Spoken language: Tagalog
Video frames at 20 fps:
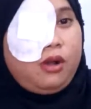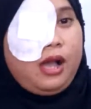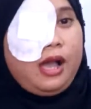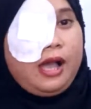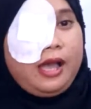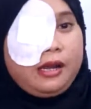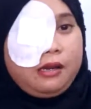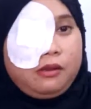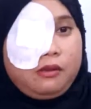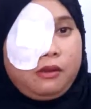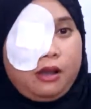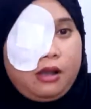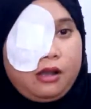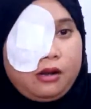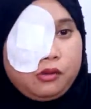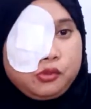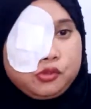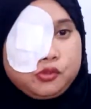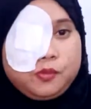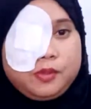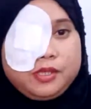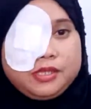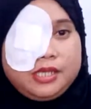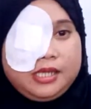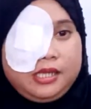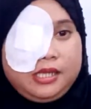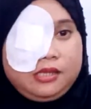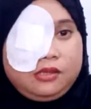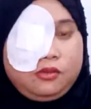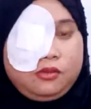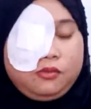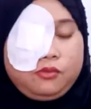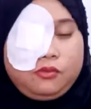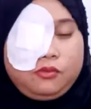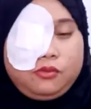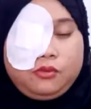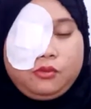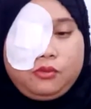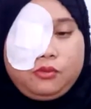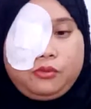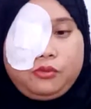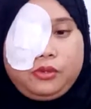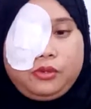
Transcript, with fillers: Araw-araw sumasakit yung ulo ko